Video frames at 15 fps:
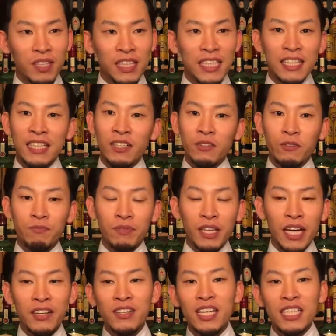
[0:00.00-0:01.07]
なんだろう
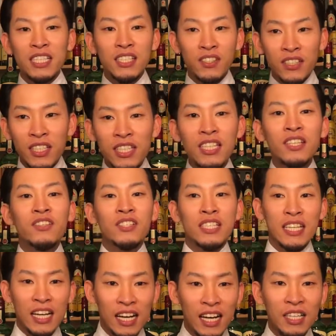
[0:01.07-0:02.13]
春らしいすっきりとし
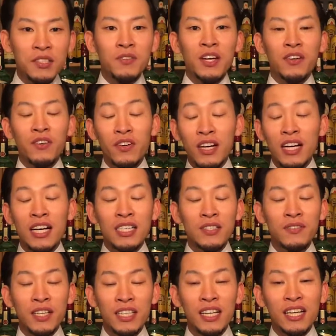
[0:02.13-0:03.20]
た味わいを味
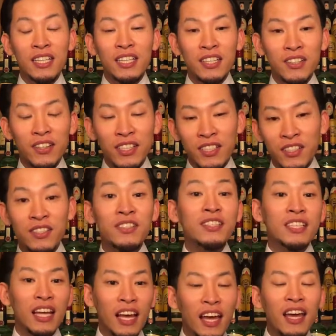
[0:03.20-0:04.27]
わいたかったりとかする
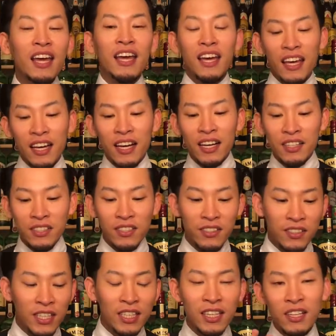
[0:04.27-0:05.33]
んで
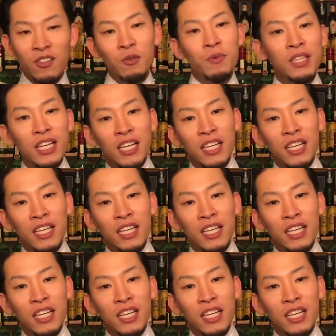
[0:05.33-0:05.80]
春だったら飲みた